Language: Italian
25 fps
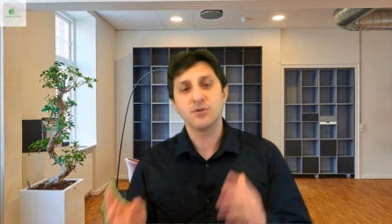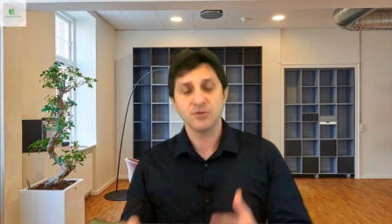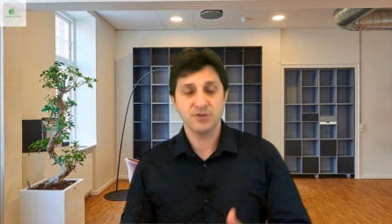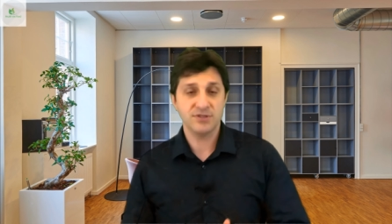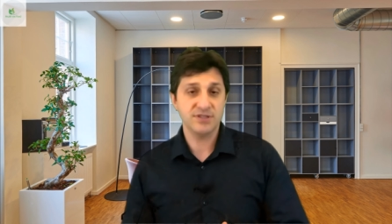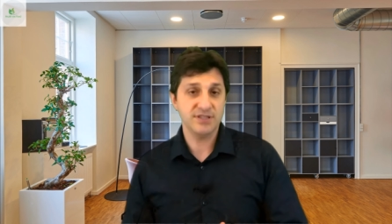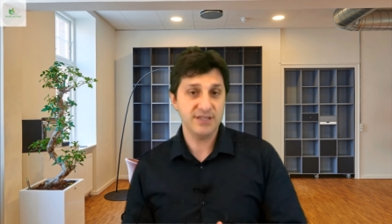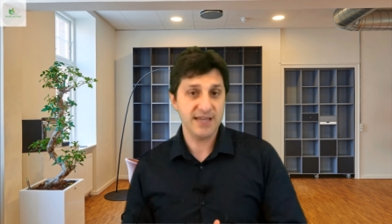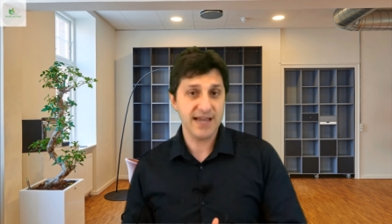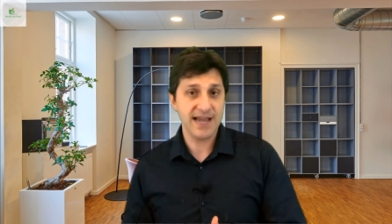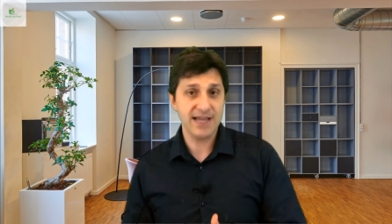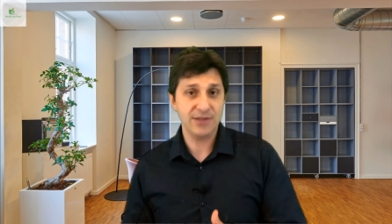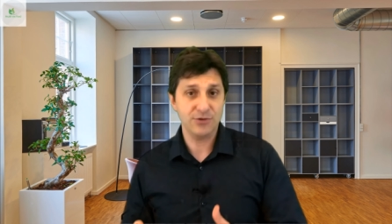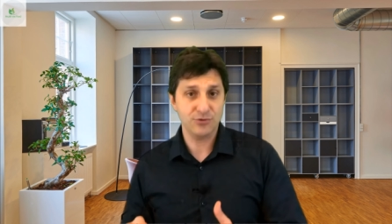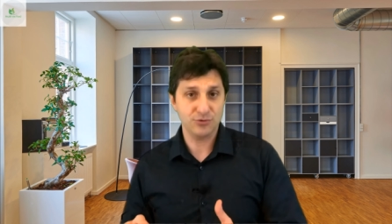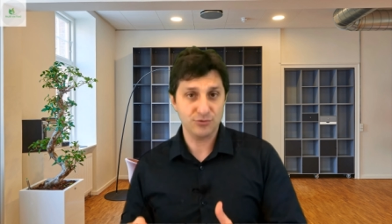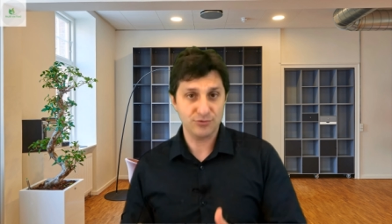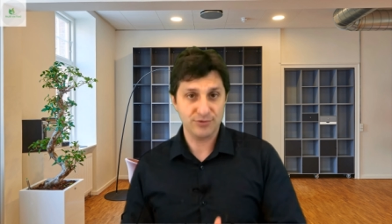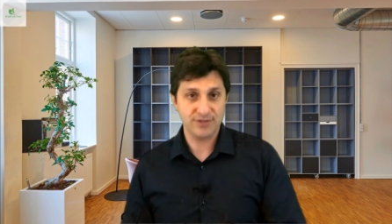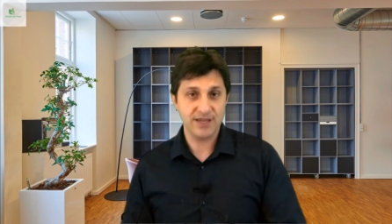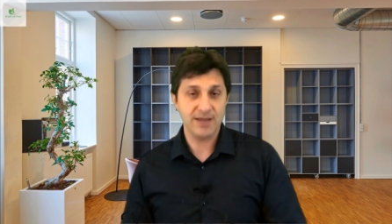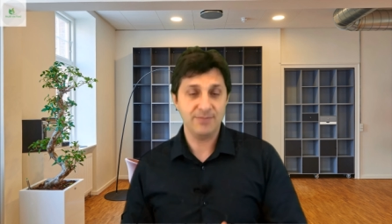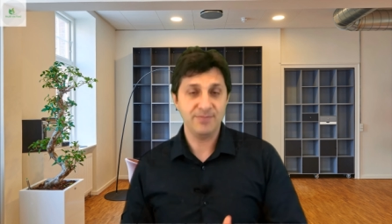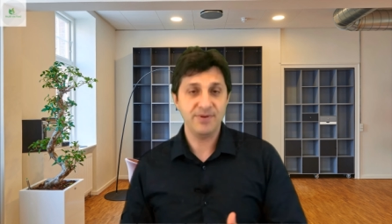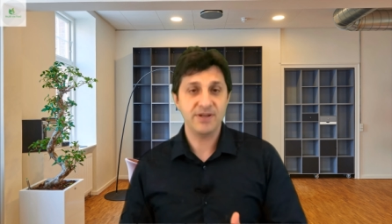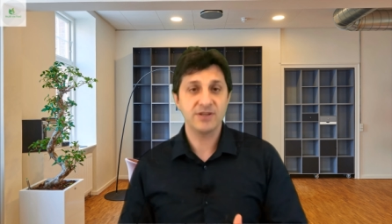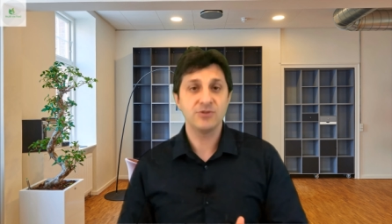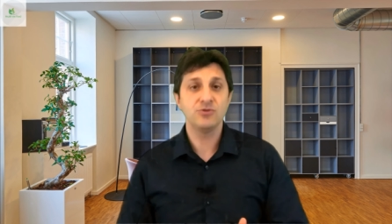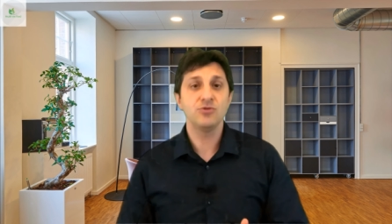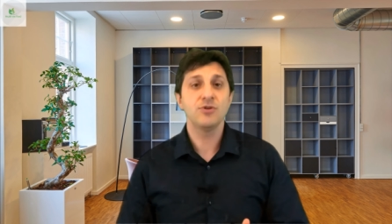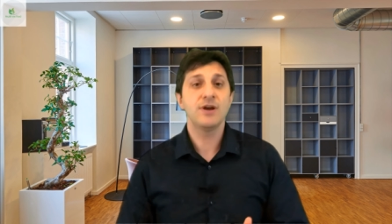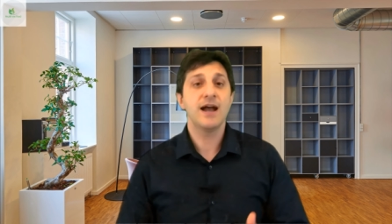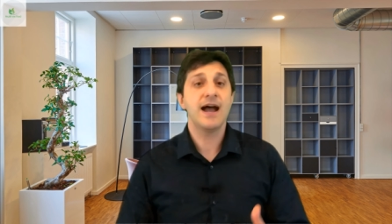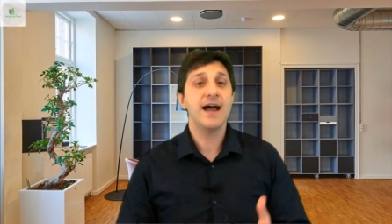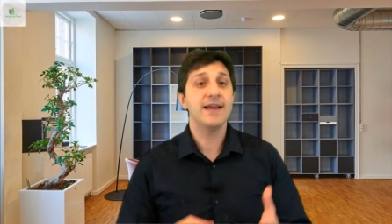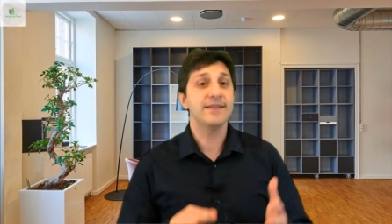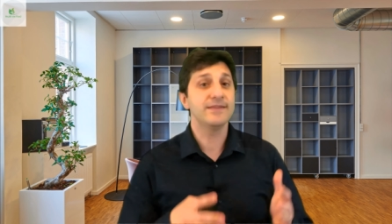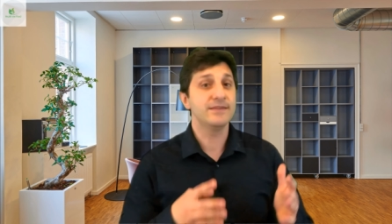consigliato da Pierre
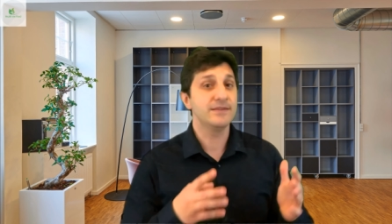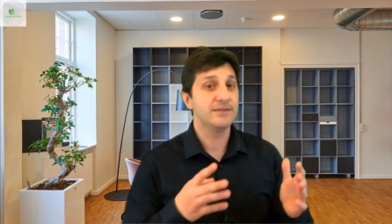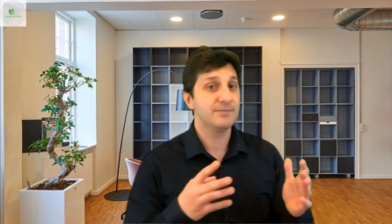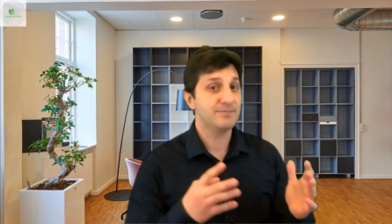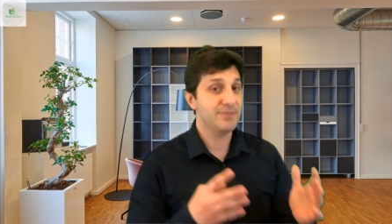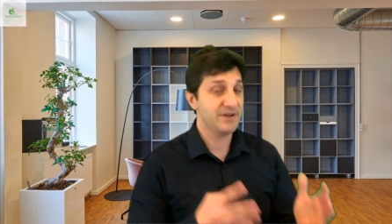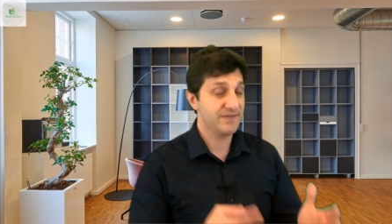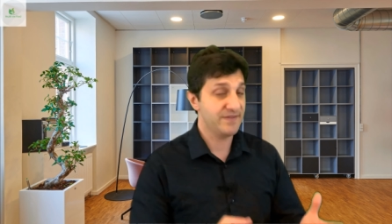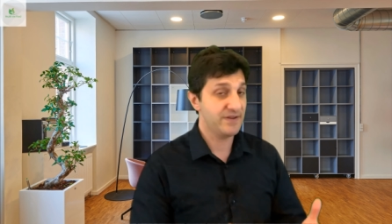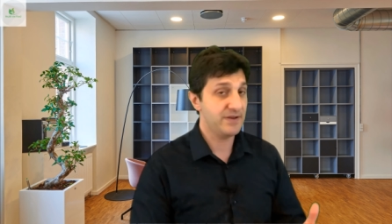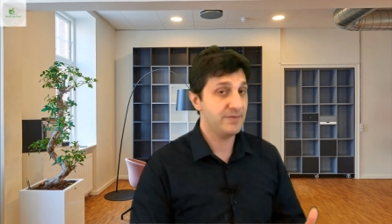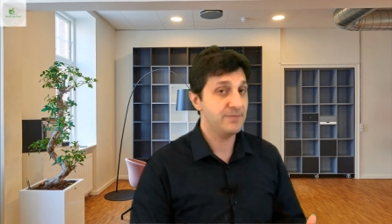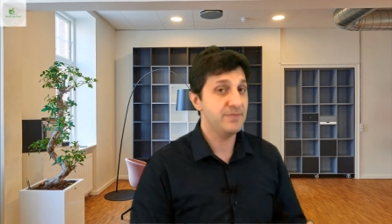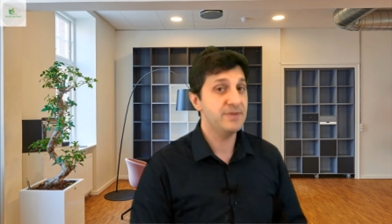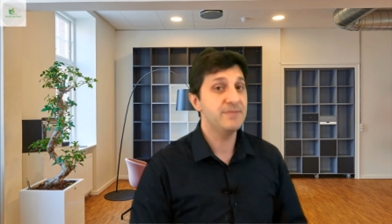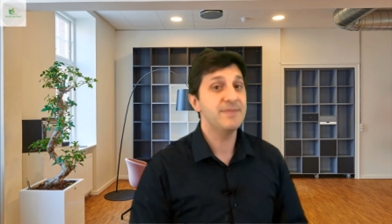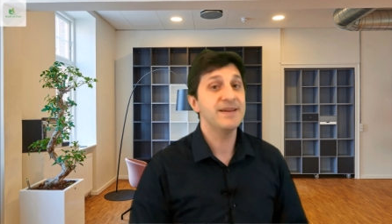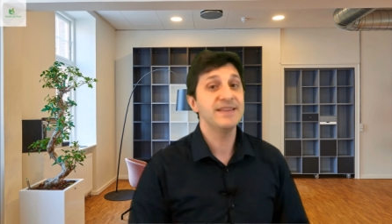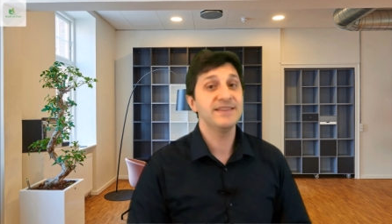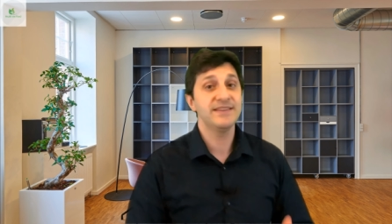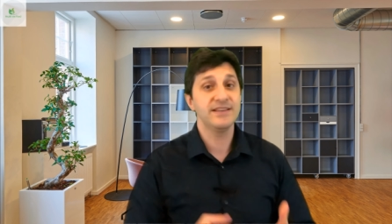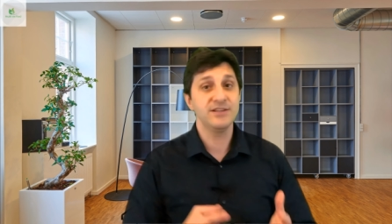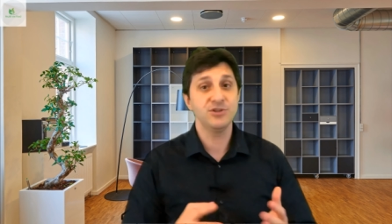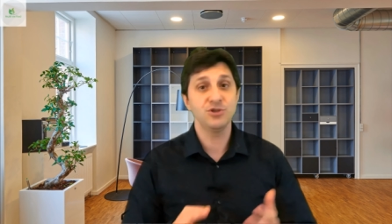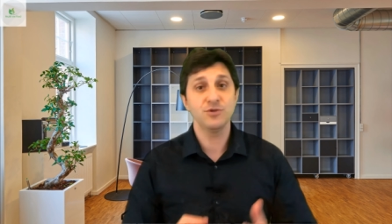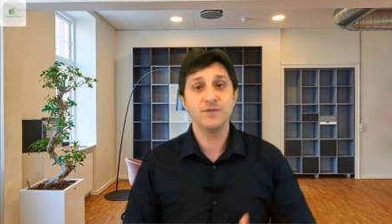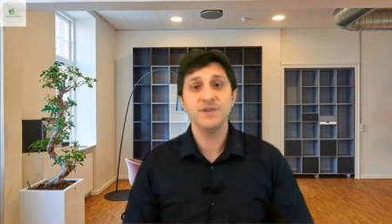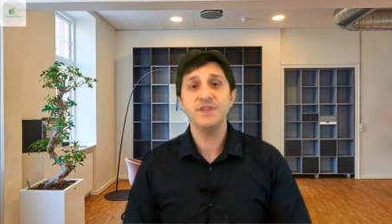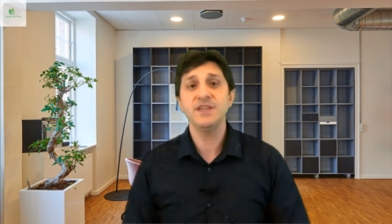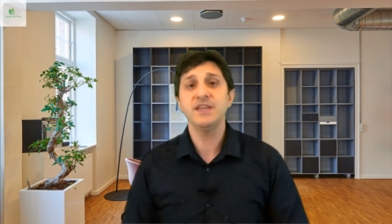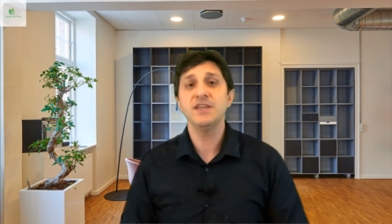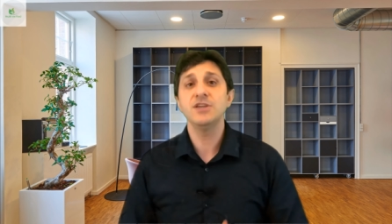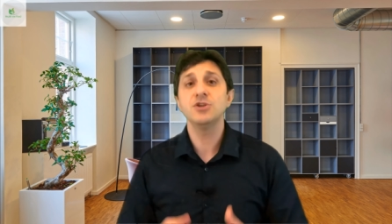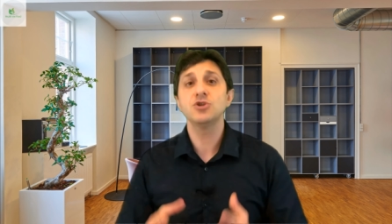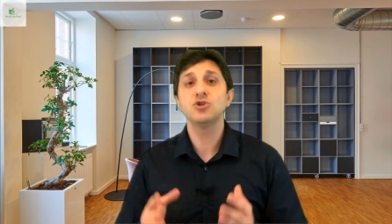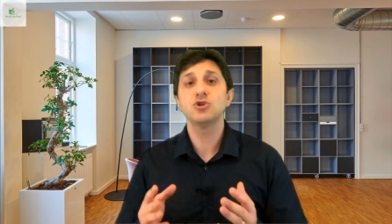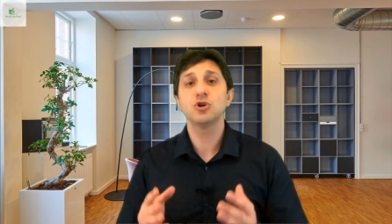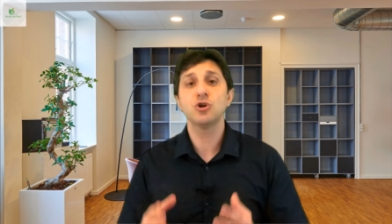Ducan preferibilmente il
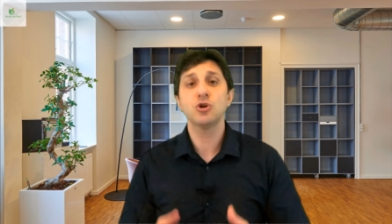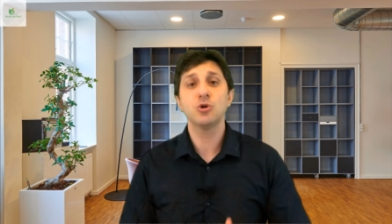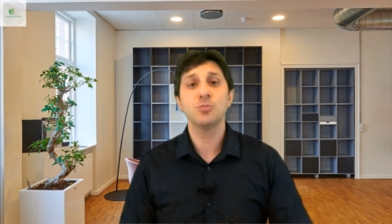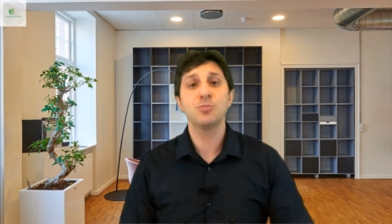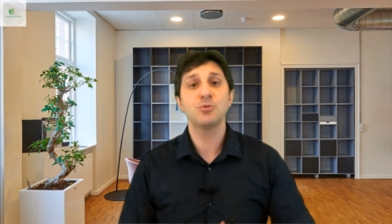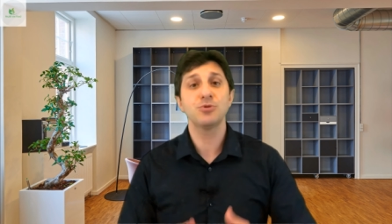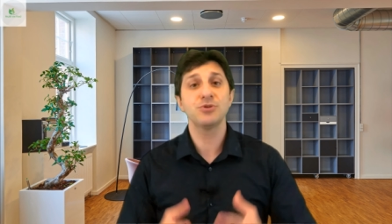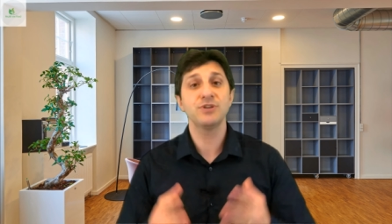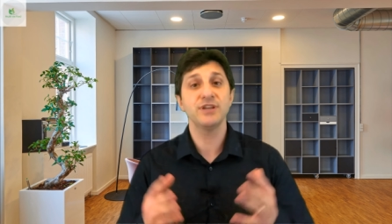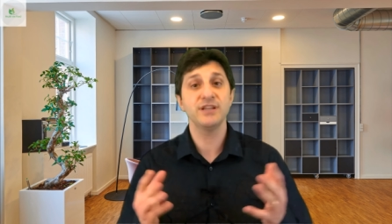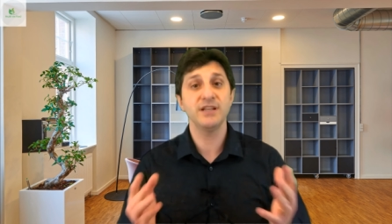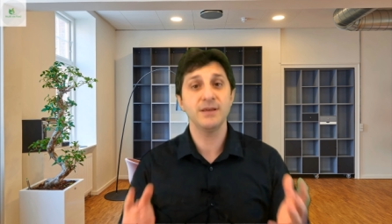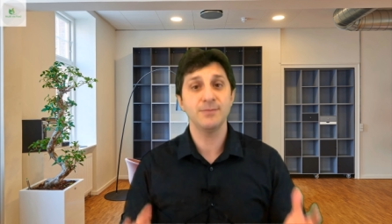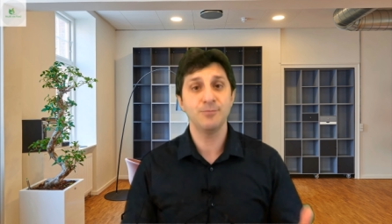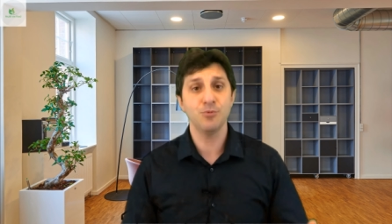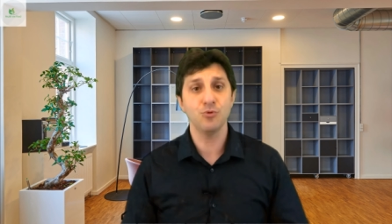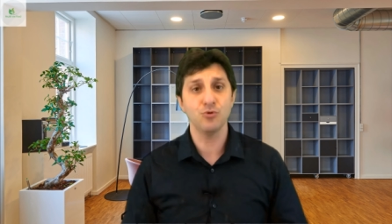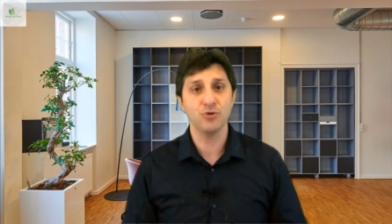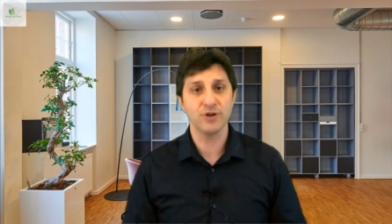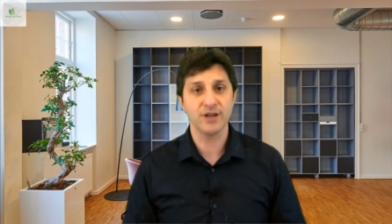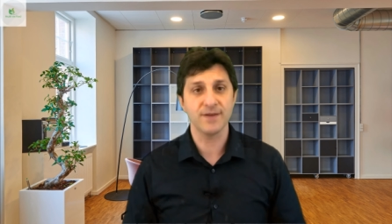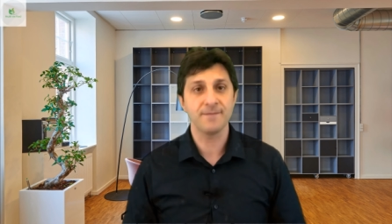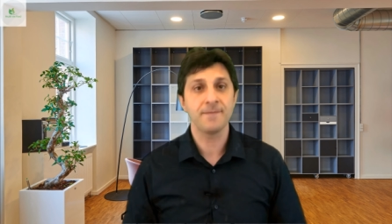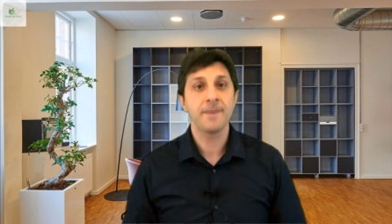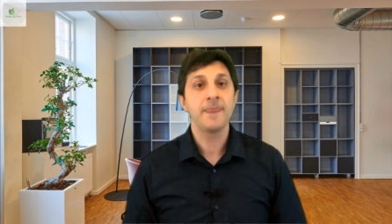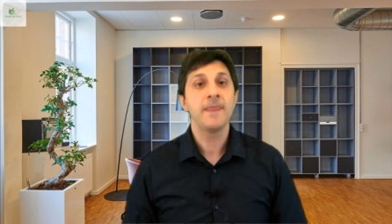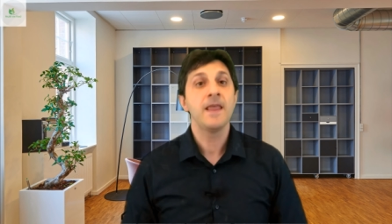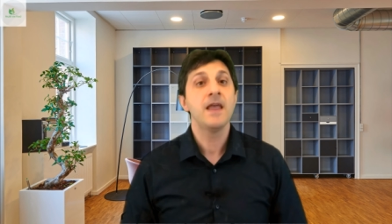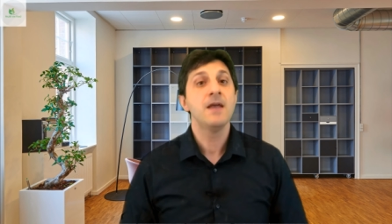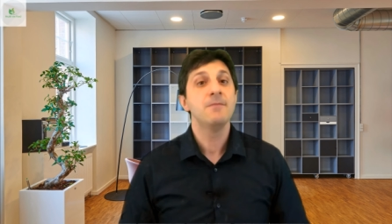giovedì, solo proteine pure,